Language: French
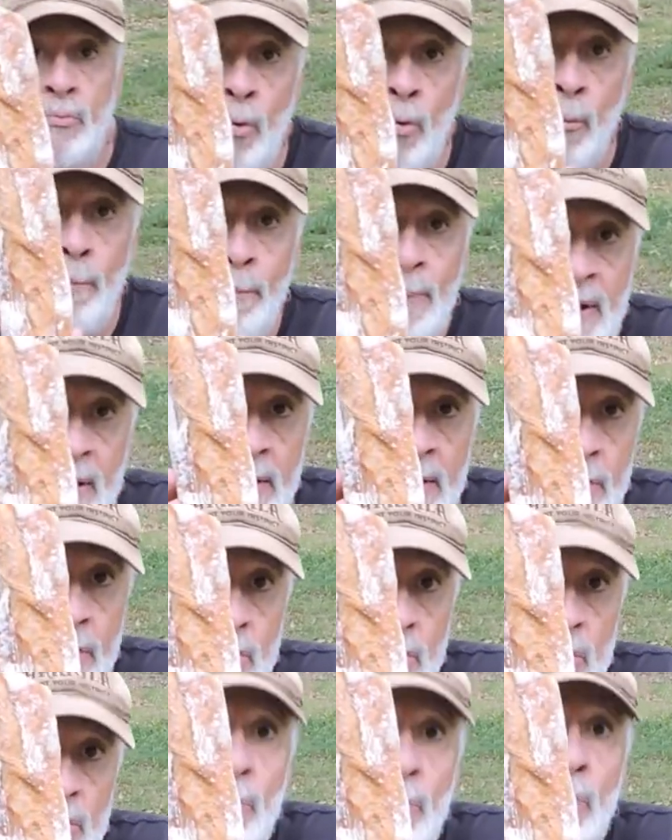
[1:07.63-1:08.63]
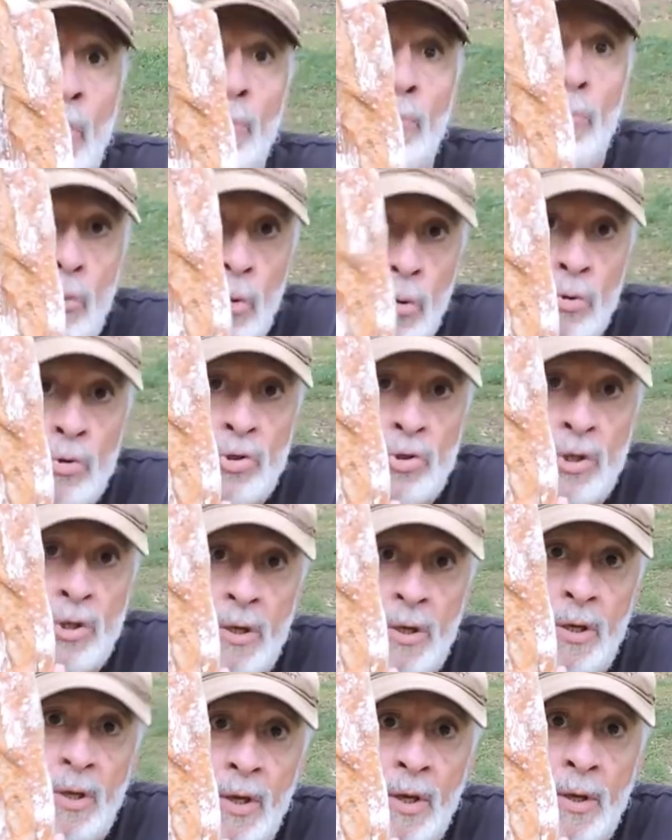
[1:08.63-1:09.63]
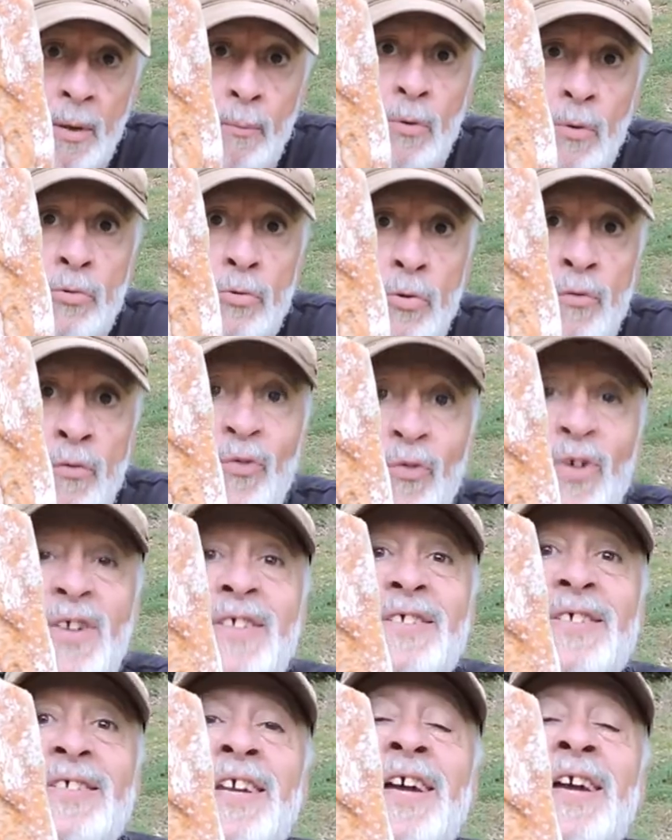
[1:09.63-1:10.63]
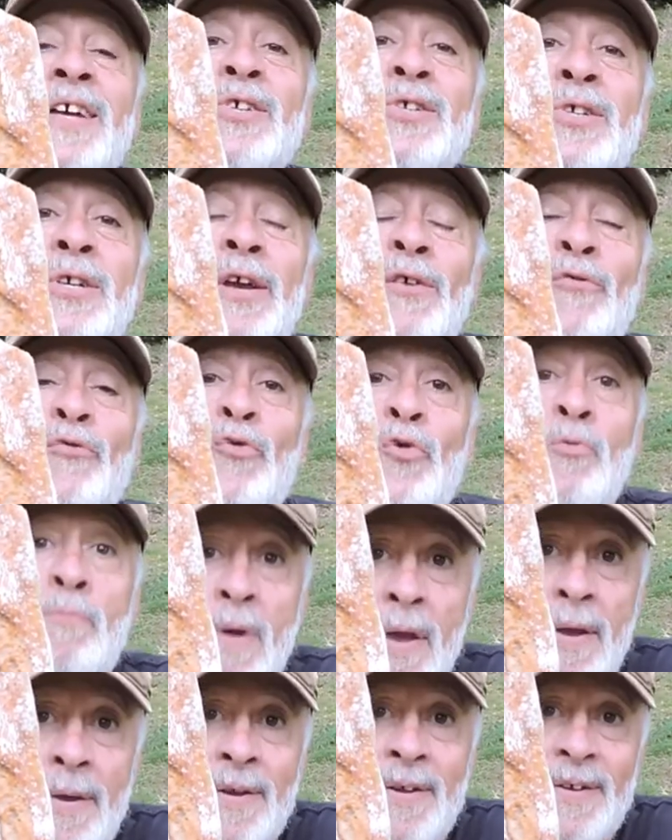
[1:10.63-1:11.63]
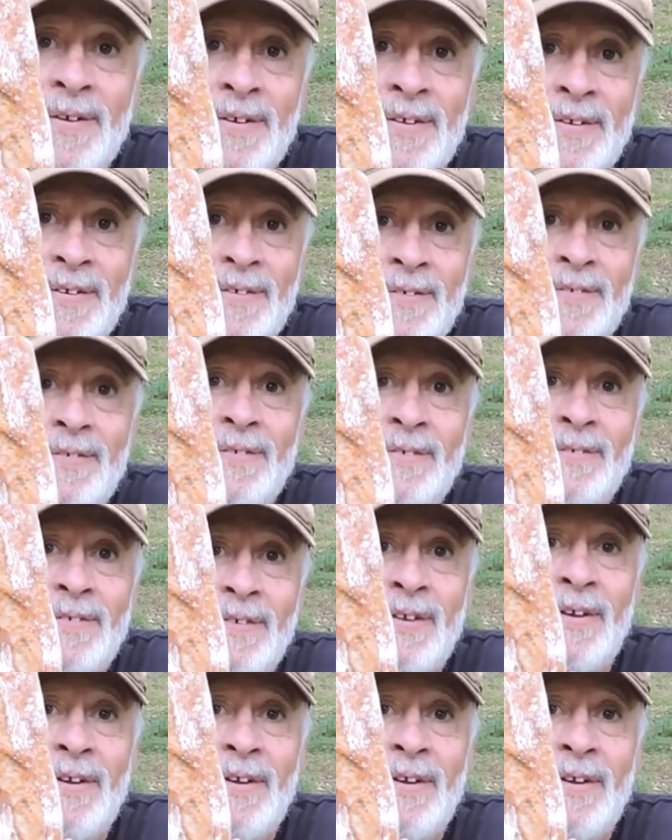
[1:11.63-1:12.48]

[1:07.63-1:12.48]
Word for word: Mon pain de chez mon boulanger, monsieur Singer, à fumer. Fumer.